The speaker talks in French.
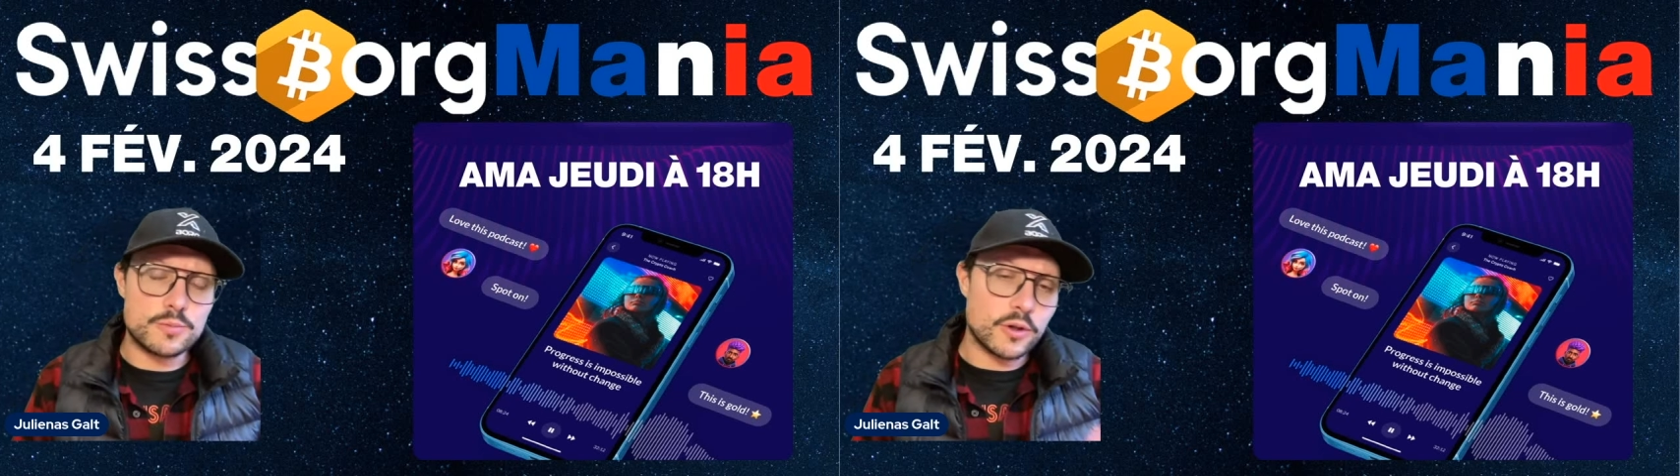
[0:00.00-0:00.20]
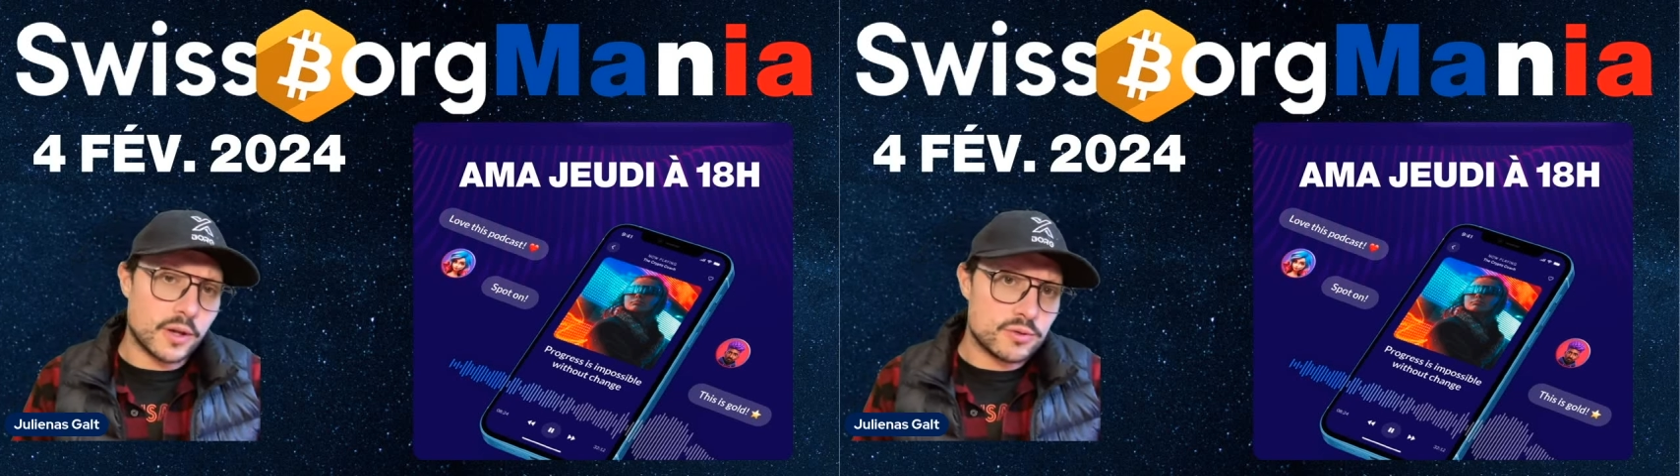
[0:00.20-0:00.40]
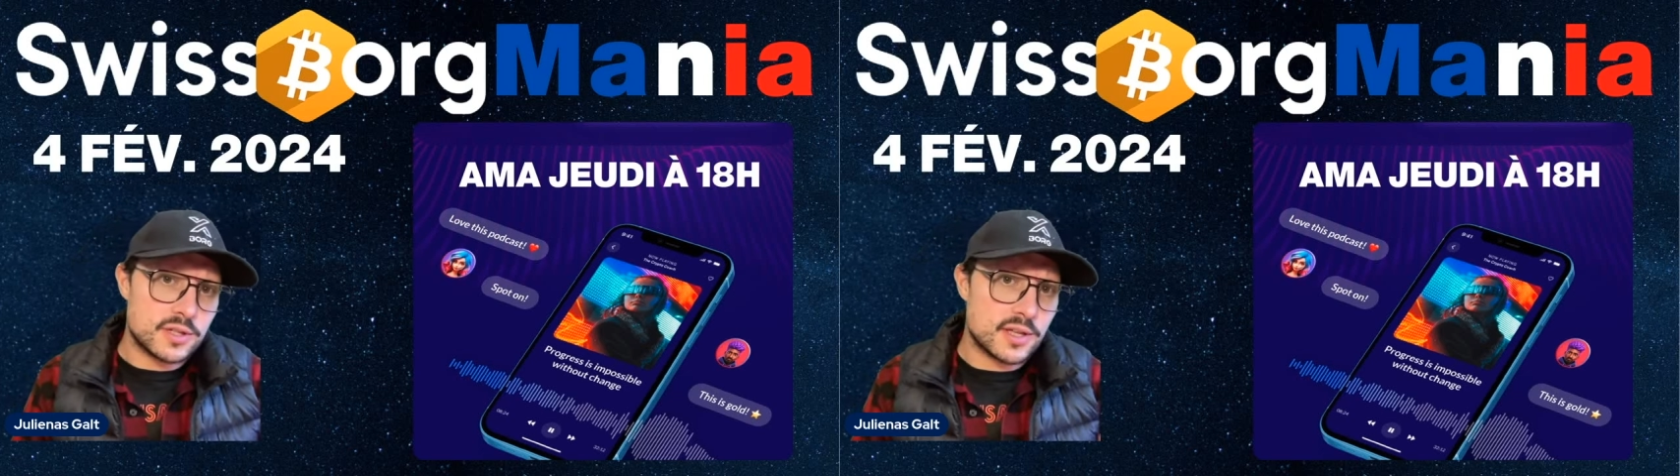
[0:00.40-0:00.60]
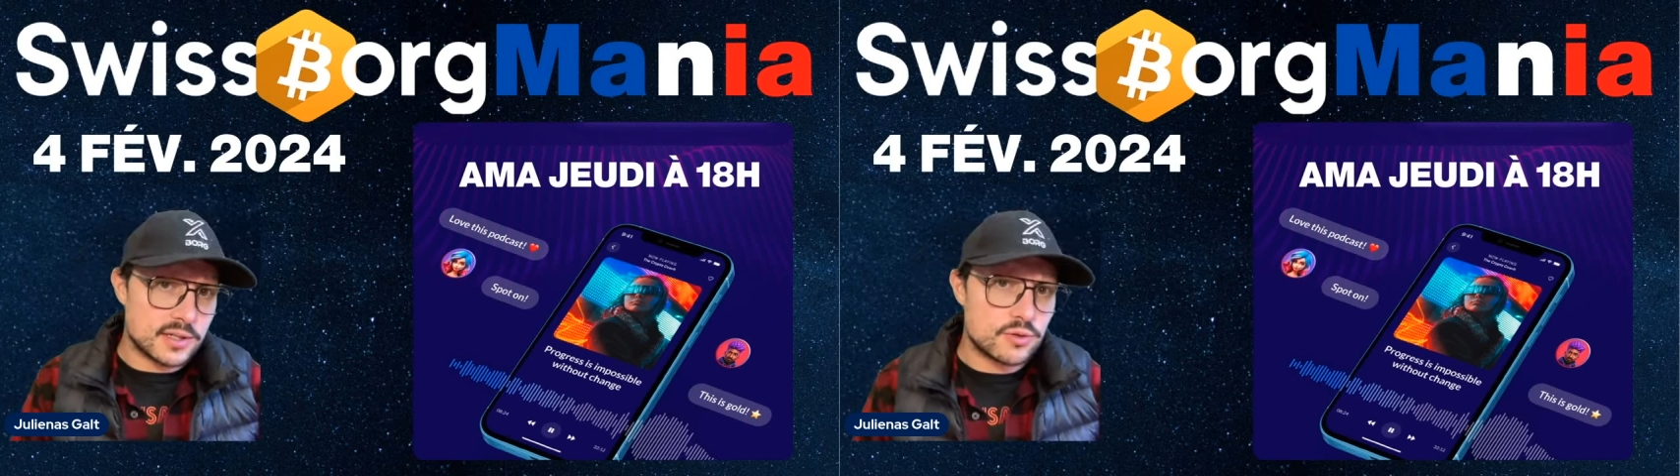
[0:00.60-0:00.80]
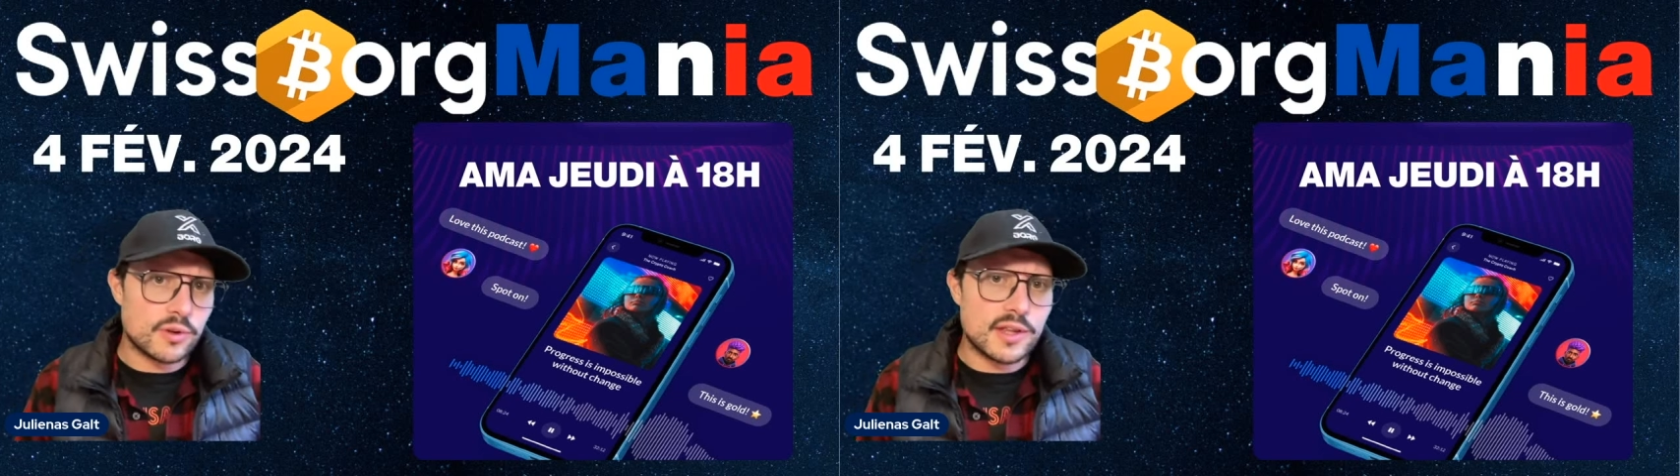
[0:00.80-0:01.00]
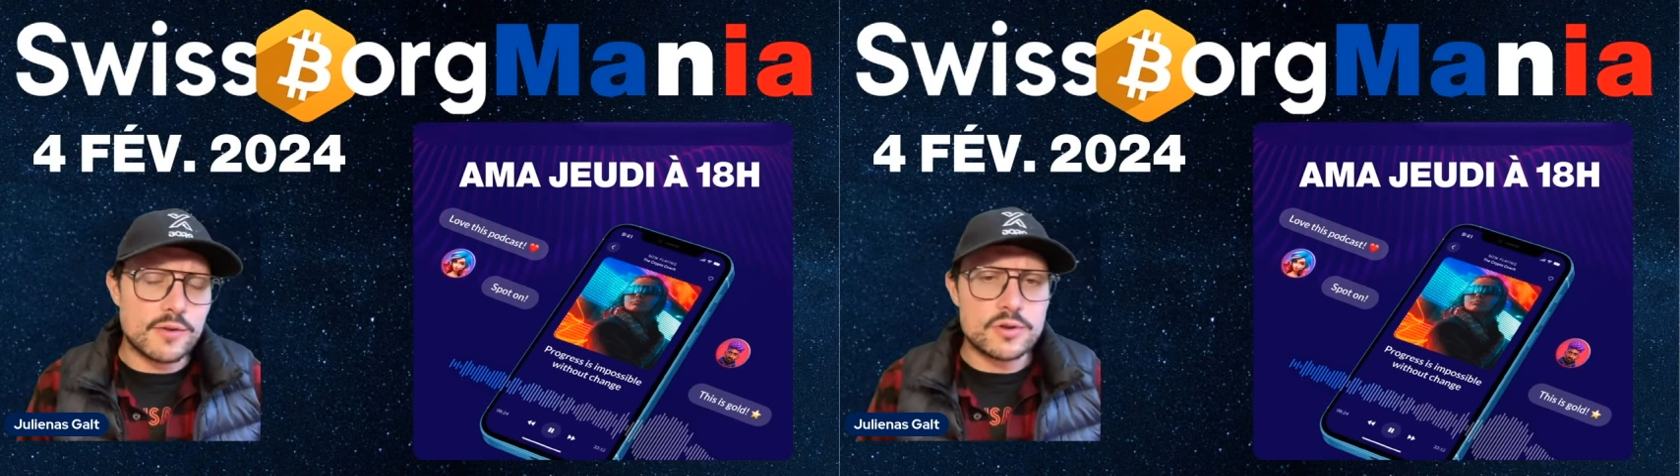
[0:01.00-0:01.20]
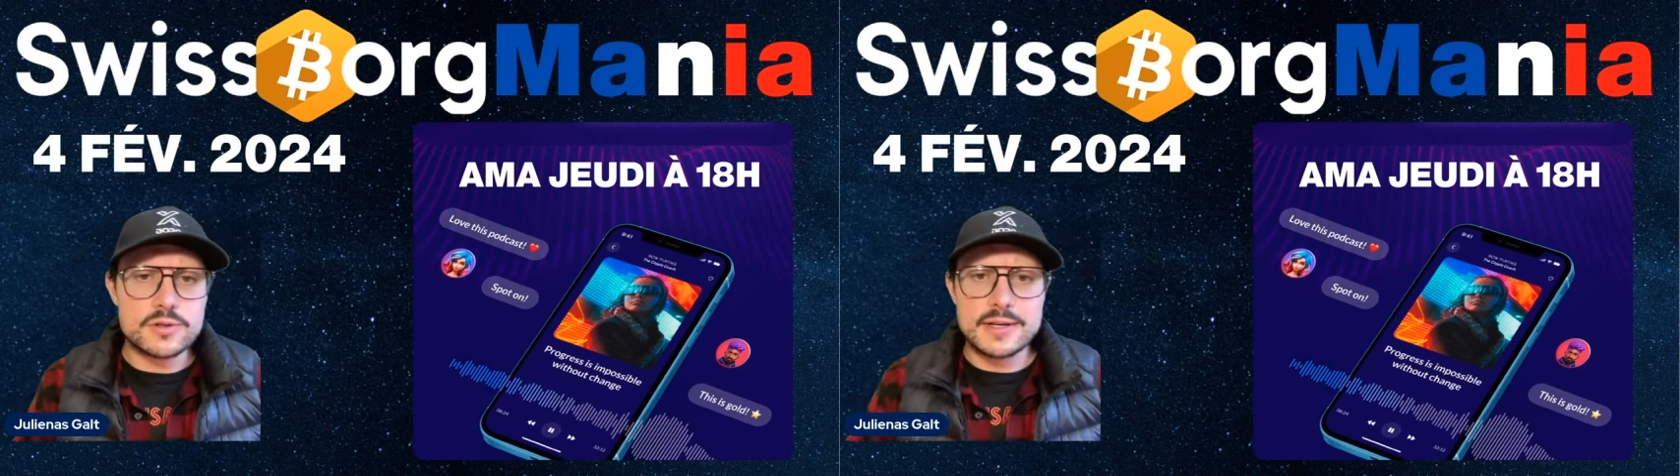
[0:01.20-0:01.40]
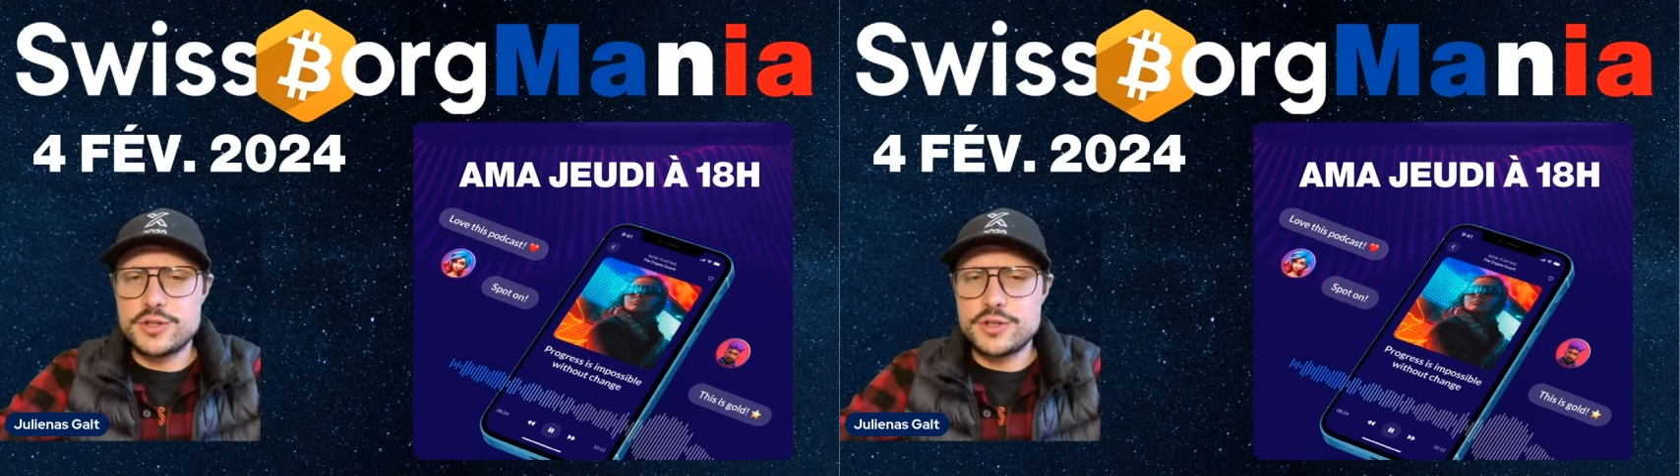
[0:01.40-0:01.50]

je prendrai aussi des questions en avance.